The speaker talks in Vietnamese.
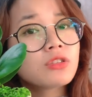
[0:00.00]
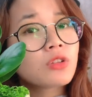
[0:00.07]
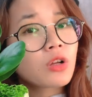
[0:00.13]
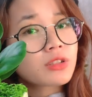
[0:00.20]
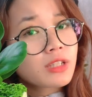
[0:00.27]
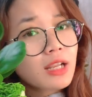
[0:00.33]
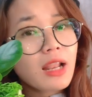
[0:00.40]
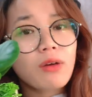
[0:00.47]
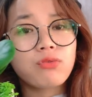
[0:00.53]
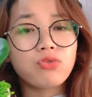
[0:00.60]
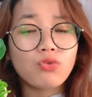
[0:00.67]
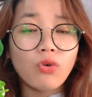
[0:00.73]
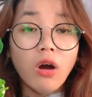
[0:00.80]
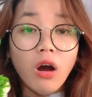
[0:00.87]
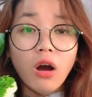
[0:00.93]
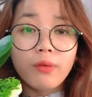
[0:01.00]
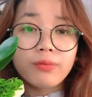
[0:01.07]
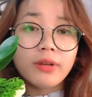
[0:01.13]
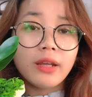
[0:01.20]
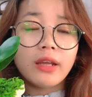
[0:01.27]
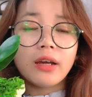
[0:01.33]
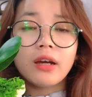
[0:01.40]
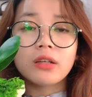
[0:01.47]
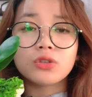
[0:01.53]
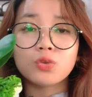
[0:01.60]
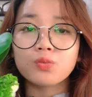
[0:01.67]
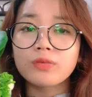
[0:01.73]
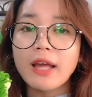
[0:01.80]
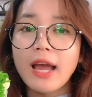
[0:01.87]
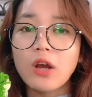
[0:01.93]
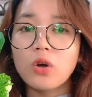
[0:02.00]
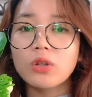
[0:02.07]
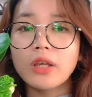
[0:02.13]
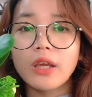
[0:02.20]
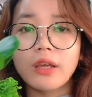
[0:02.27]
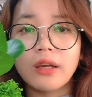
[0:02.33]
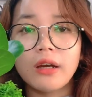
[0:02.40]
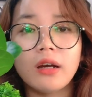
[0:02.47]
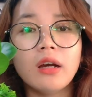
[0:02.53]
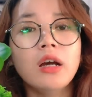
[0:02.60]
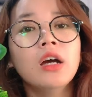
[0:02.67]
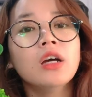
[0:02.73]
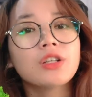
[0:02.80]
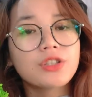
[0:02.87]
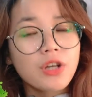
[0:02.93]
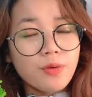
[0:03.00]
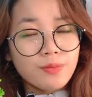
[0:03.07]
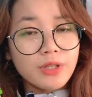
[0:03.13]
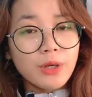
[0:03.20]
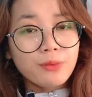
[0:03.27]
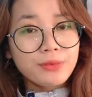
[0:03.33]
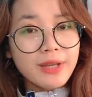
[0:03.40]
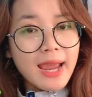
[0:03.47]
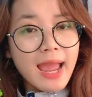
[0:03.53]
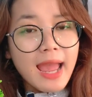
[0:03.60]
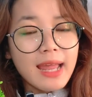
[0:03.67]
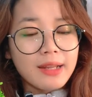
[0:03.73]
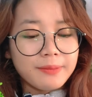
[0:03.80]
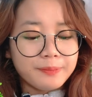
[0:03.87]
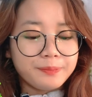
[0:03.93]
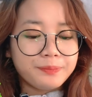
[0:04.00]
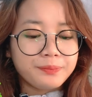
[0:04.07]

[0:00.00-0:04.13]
nó rất là phù hợp để uh, chúng ta có thể uh, trồng trong nhà